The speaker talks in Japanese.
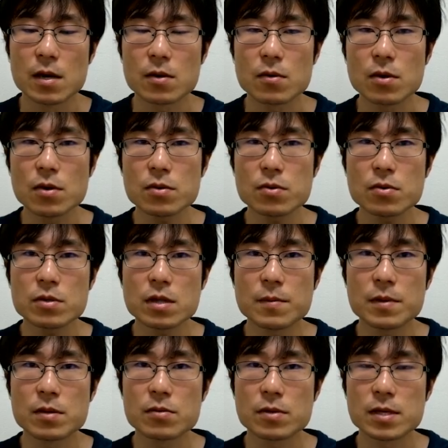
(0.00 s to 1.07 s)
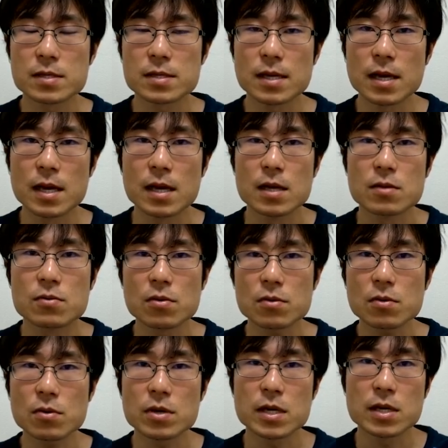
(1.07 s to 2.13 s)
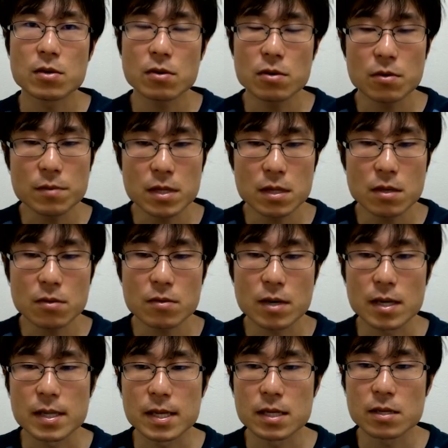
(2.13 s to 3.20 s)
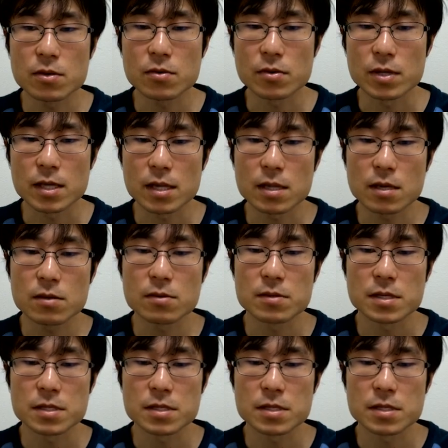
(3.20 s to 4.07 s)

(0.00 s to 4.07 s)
これを解いてみるとですねどんどん拾い読みっていうのができるようになってくるんで